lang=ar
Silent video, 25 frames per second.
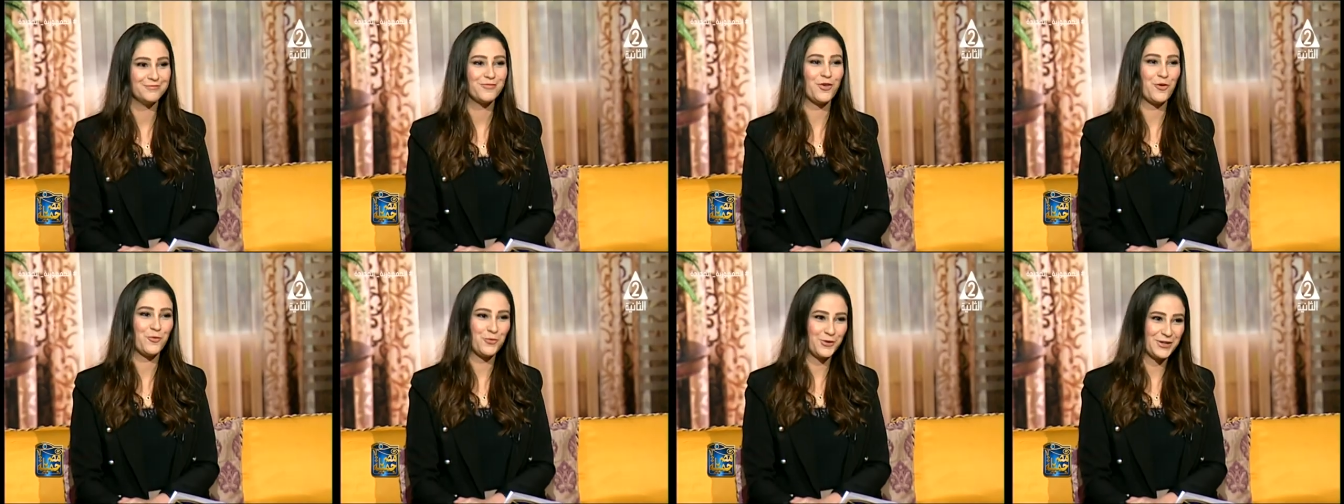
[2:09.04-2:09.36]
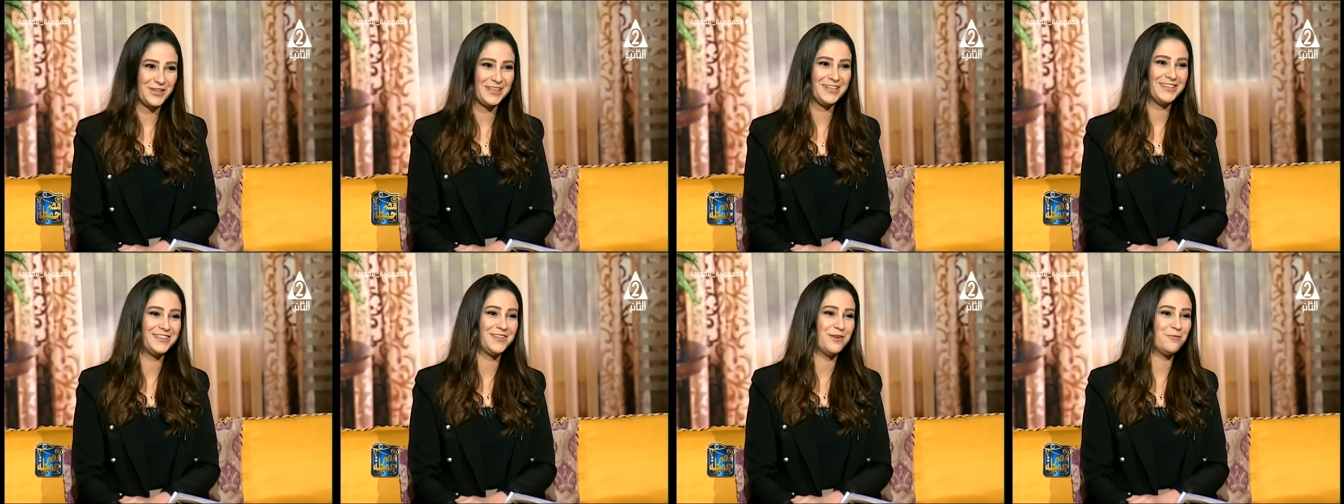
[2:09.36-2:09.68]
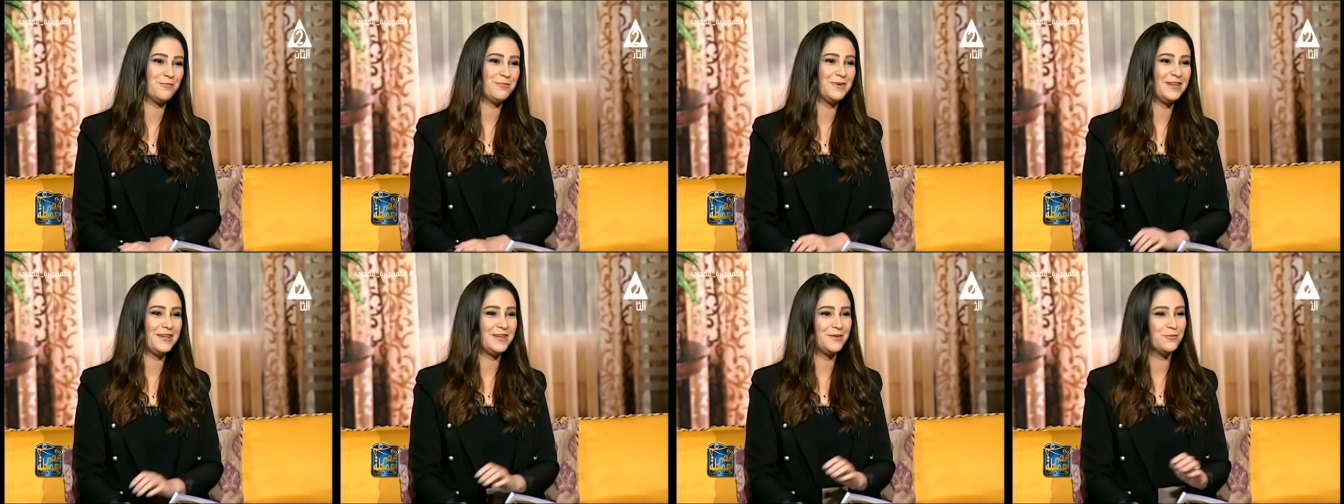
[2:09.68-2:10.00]
اوكي
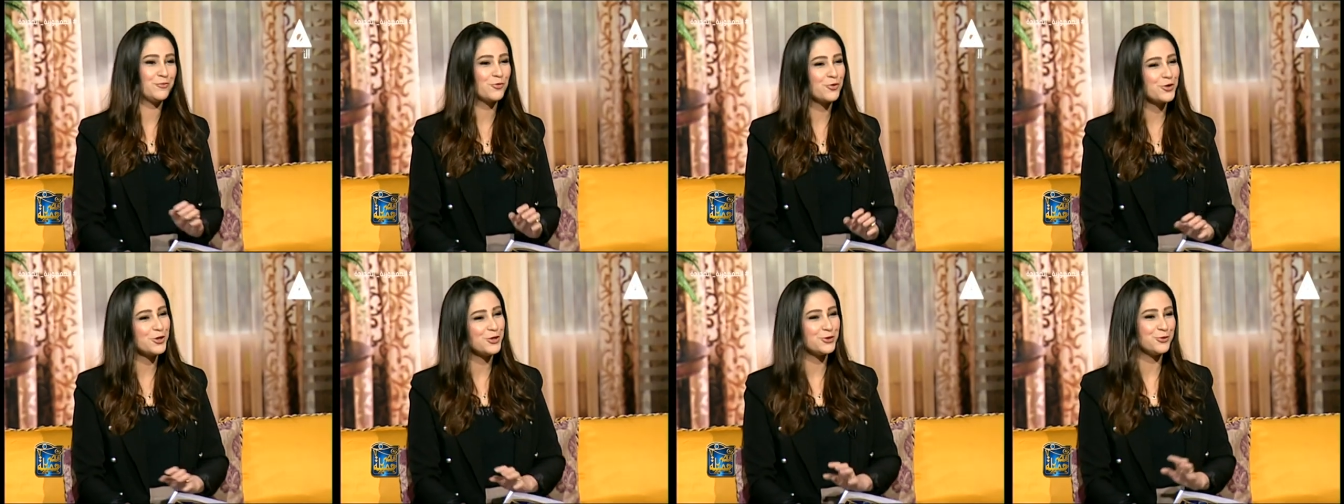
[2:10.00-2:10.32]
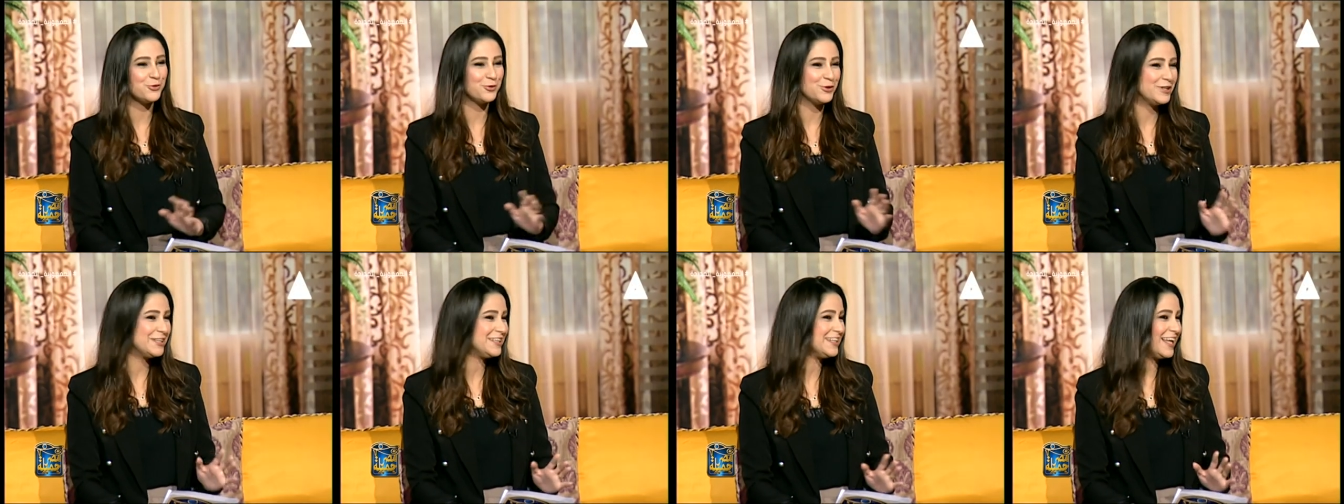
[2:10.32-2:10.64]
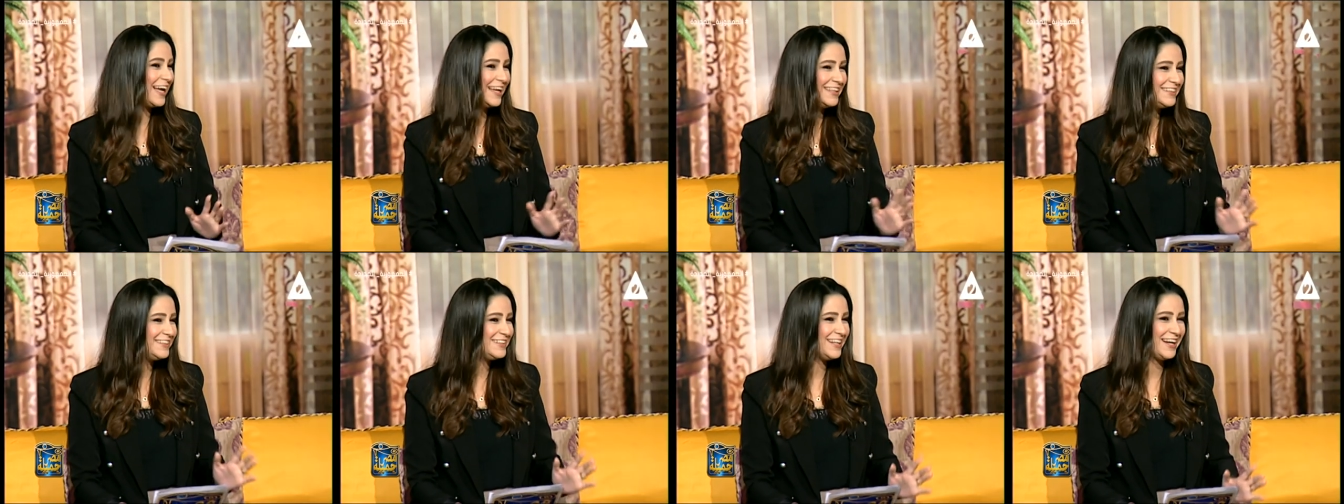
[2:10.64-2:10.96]
طب آه، ممكن تقول
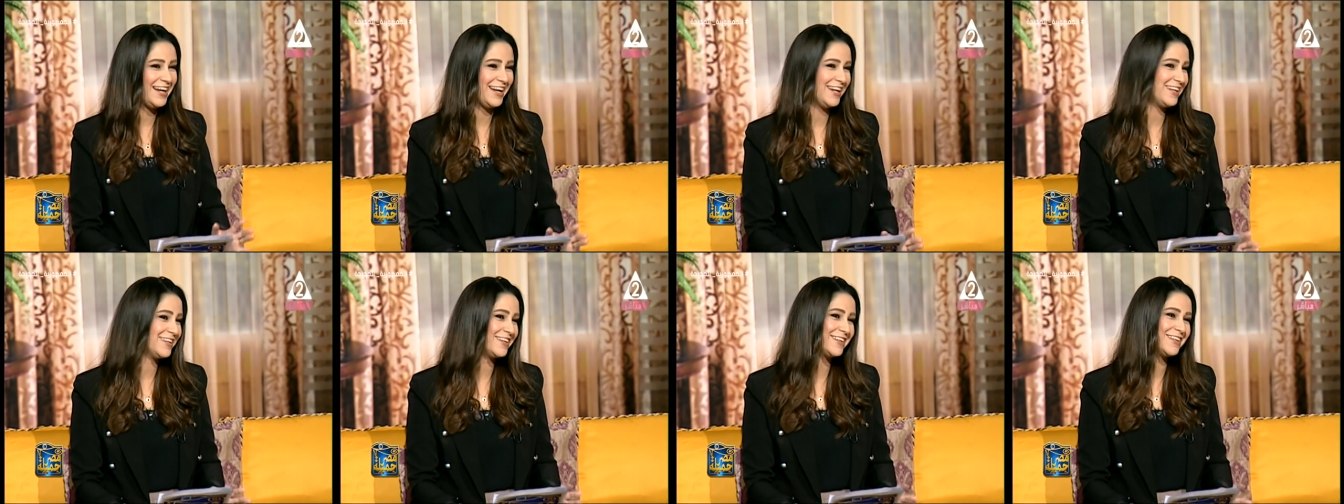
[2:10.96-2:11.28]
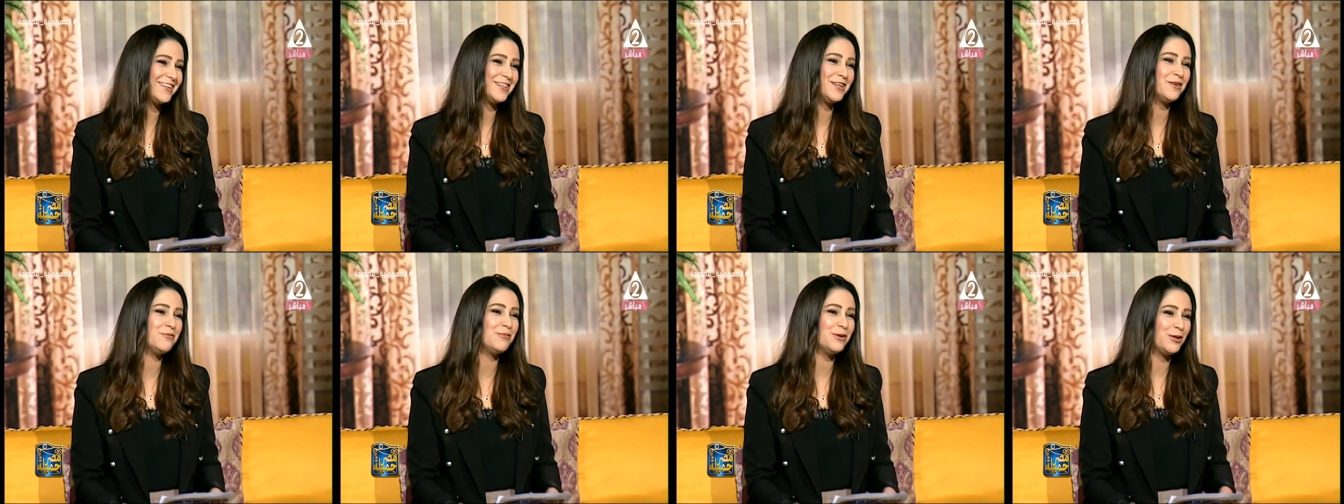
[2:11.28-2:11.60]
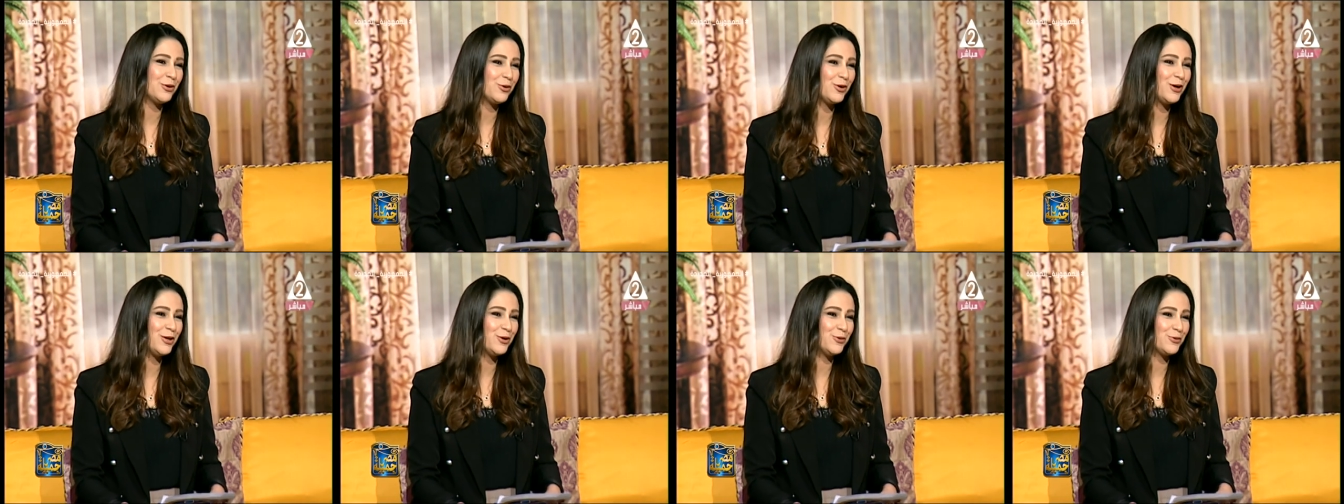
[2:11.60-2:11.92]
لنا اي حاجه كده
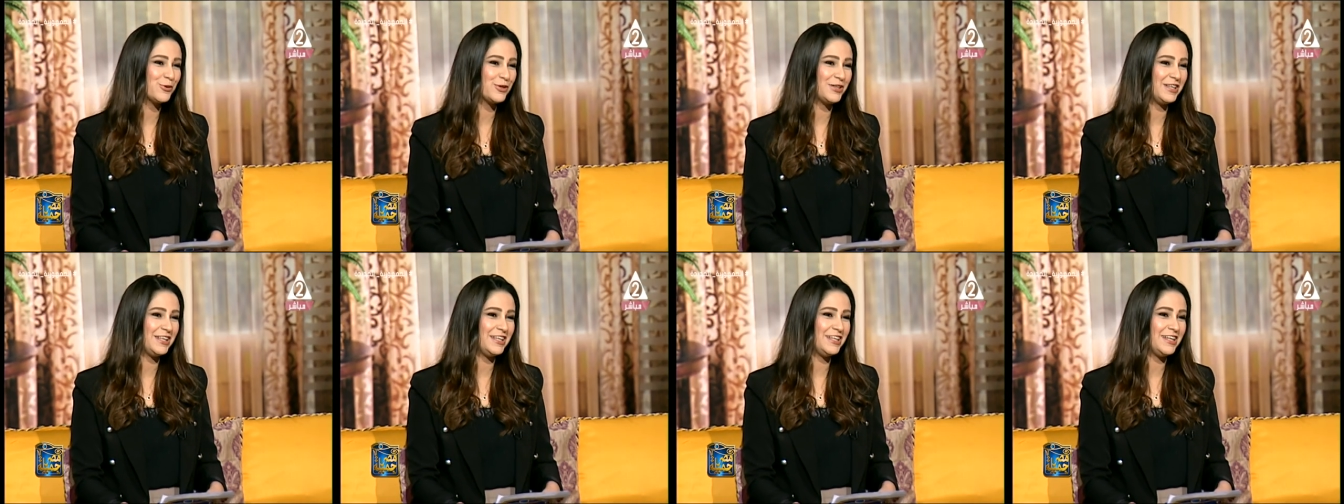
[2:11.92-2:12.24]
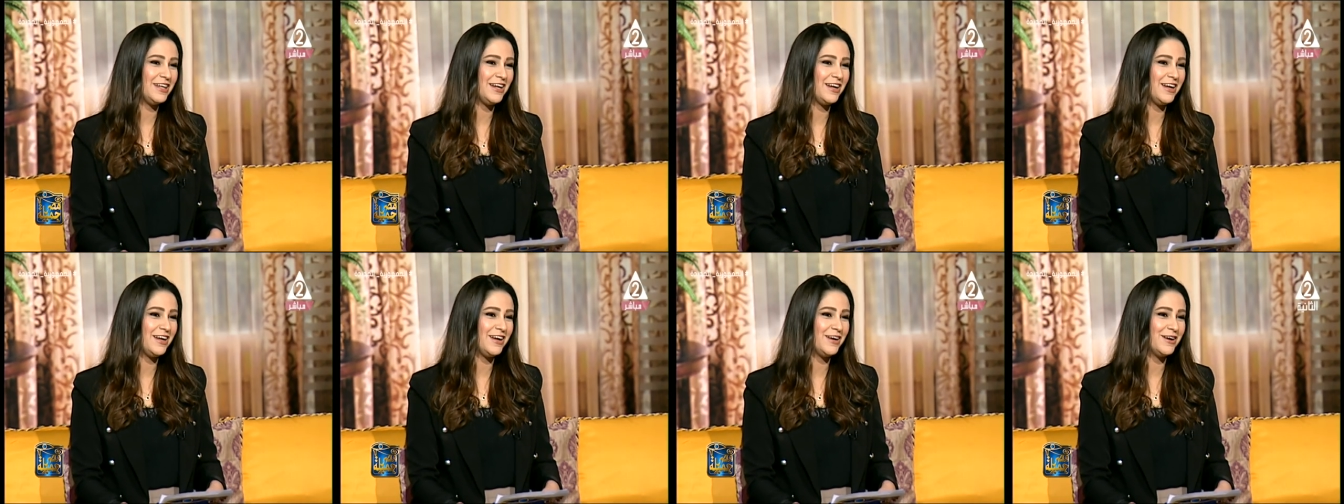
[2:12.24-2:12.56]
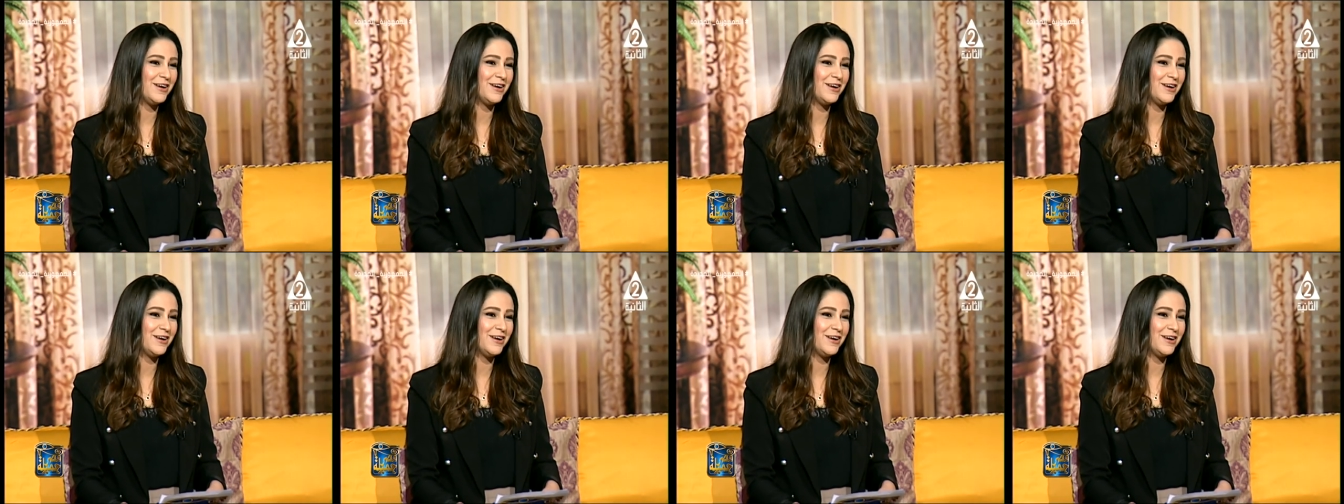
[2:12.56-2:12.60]
باللغه آه، الارديه ابسي